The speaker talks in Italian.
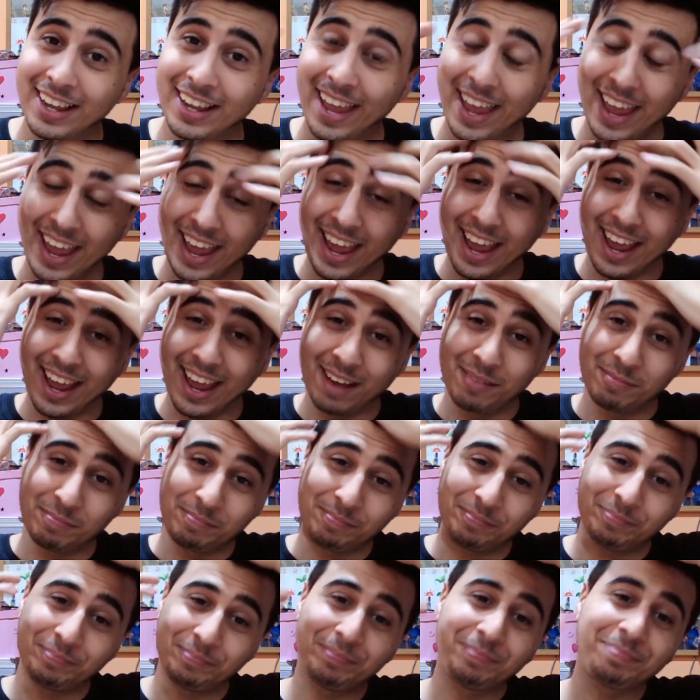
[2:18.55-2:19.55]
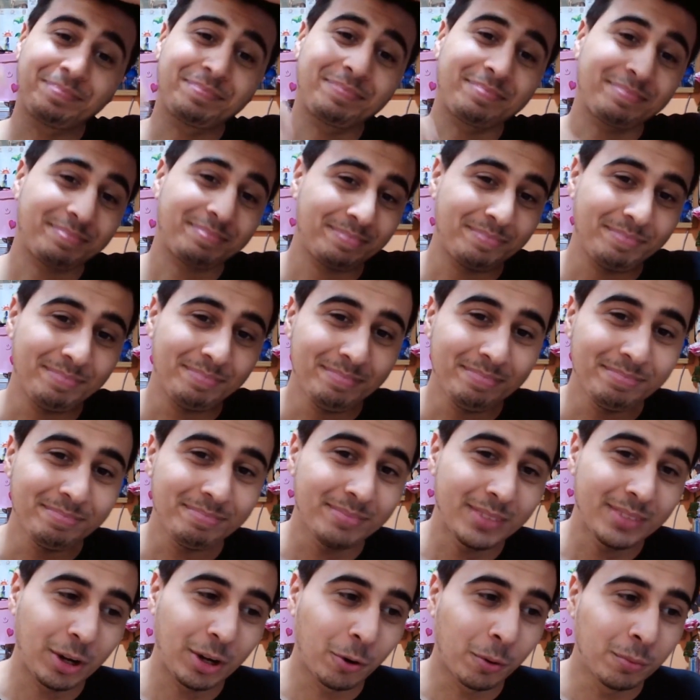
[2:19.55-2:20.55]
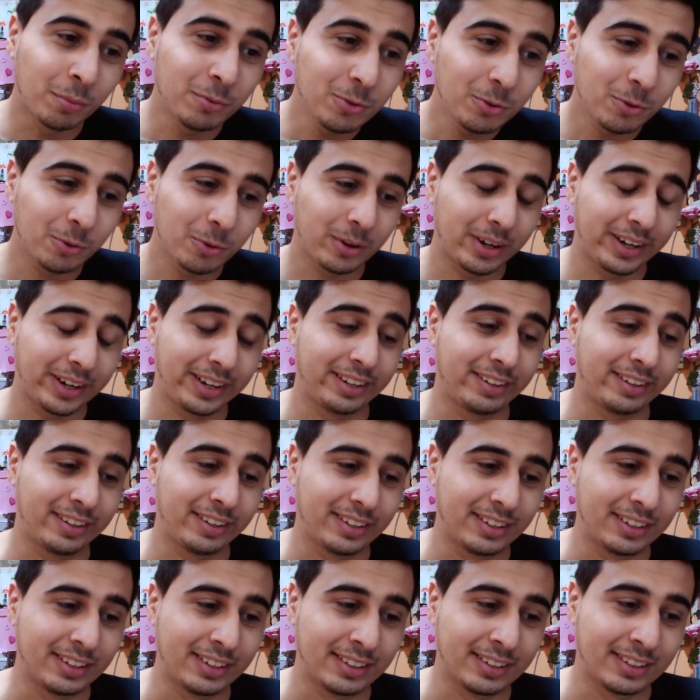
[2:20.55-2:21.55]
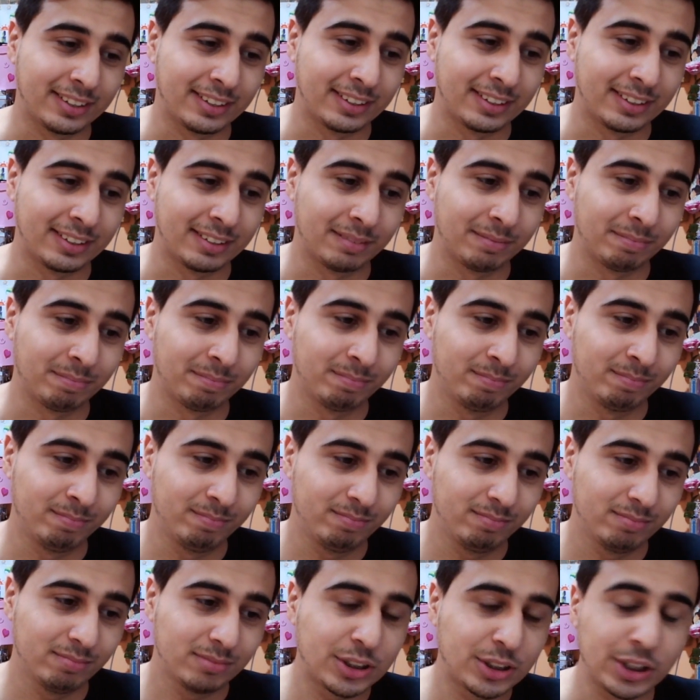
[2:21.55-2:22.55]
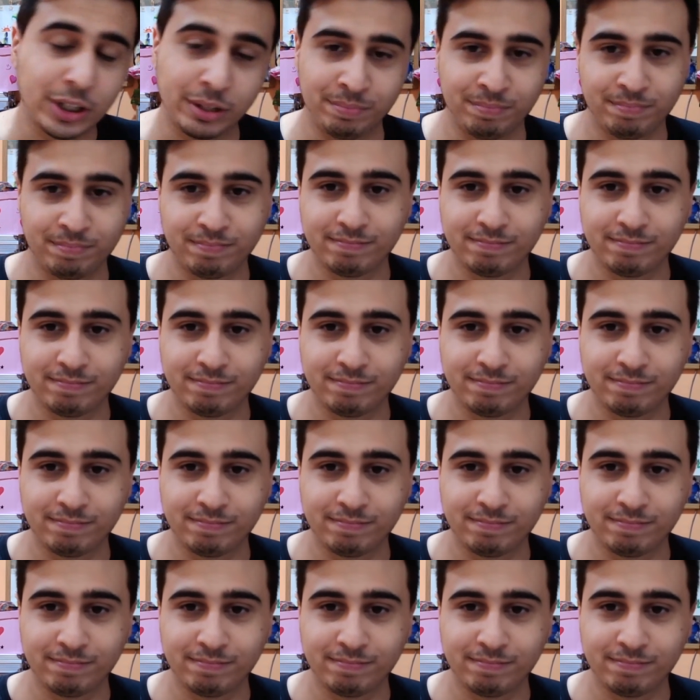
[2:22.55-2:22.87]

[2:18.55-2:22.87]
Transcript: E comunque, ehm, sì,